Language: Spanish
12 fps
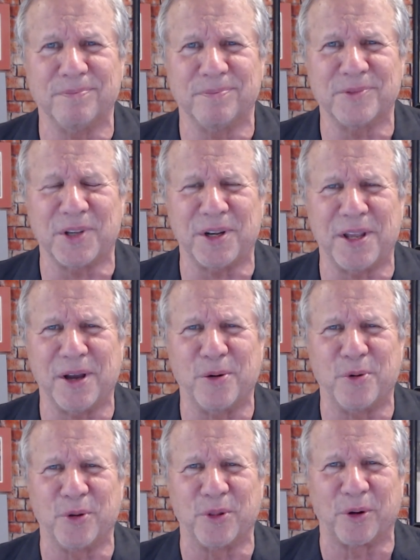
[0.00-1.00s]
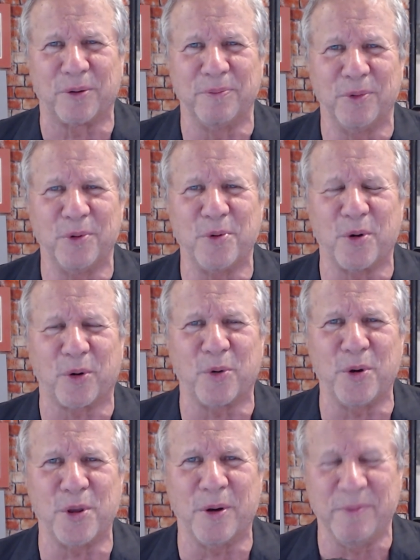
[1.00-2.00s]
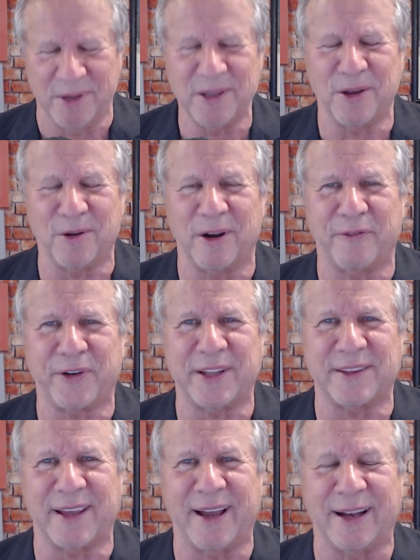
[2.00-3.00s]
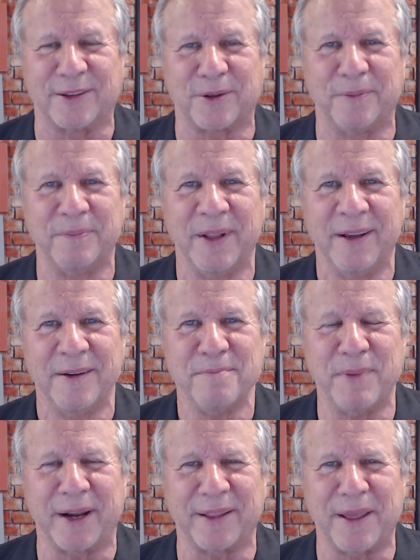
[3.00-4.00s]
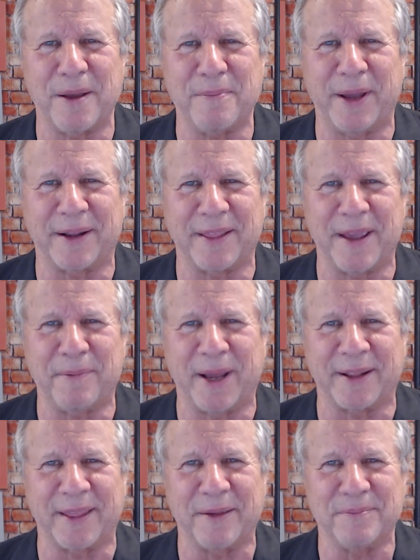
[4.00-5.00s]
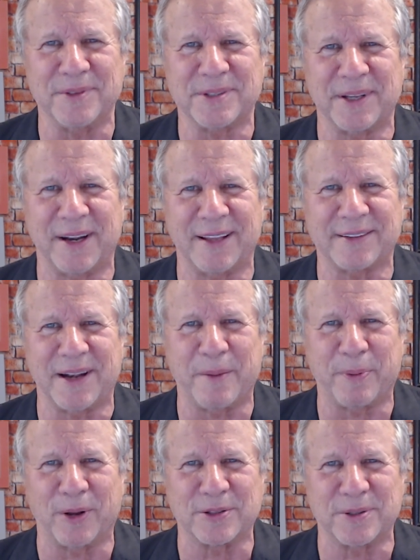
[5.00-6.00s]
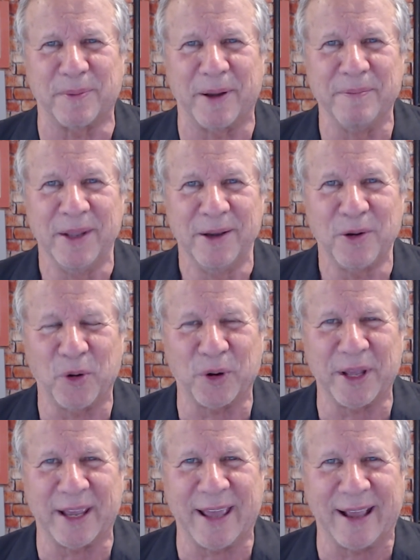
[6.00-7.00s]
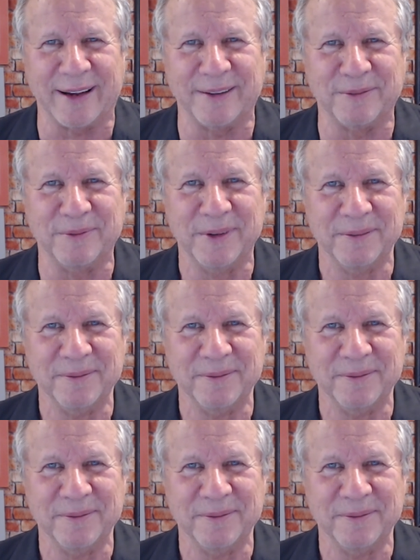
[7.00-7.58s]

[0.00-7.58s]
sería un honor, un orgullo y con la frente en alto. Verde, verde, verde. Será hasta la próxima. Jorge Kecklin.